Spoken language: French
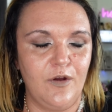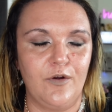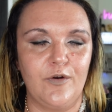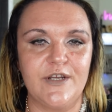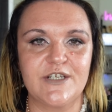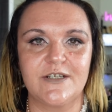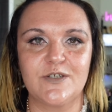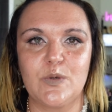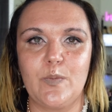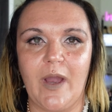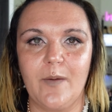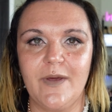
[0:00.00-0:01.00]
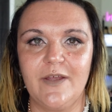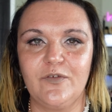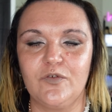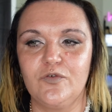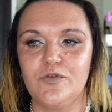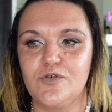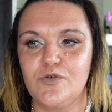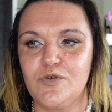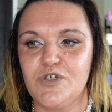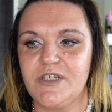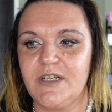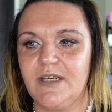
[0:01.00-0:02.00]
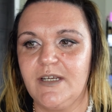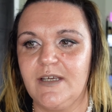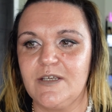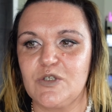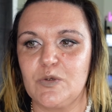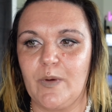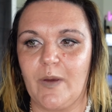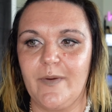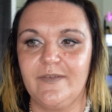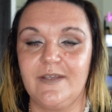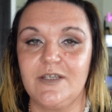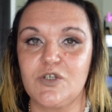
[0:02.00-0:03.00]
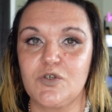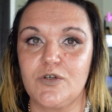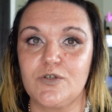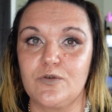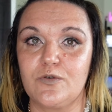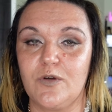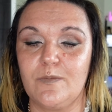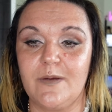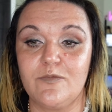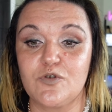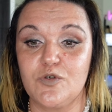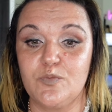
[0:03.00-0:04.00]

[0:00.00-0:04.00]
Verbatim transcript: Euh, les gens se permettent de juger et se permettent des choses que même, je